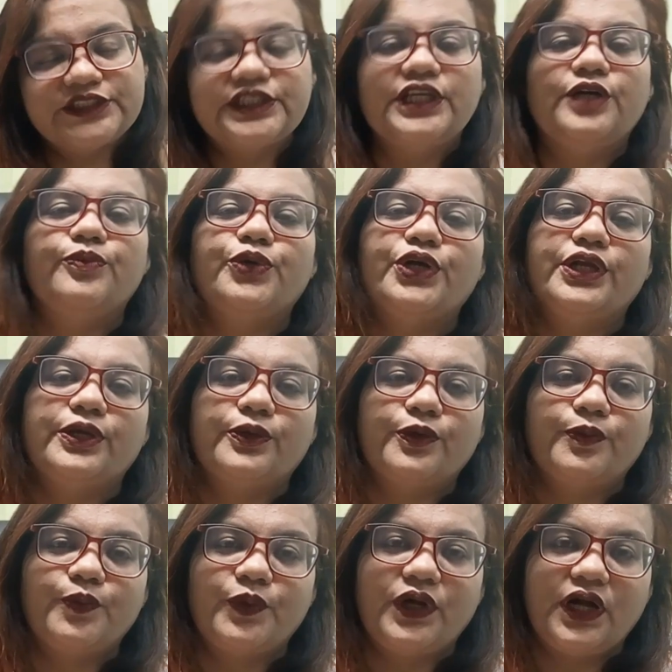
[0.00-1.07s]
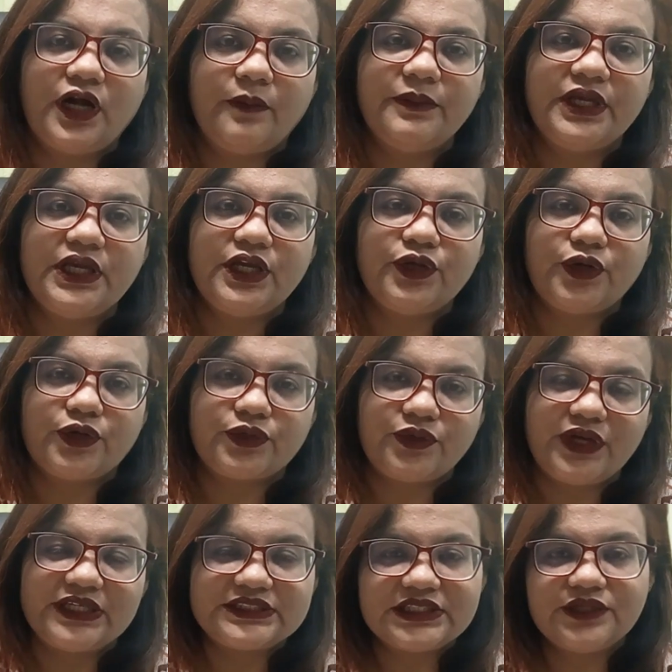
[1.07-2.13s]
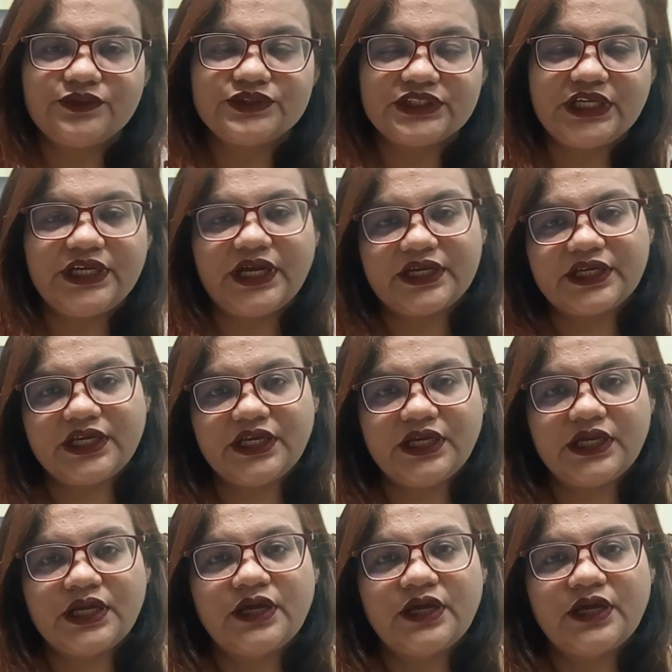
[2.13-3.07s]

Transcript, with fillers: আসসালামু আলাইকুম আমি ডক্টর হাসনা হোসেন আখি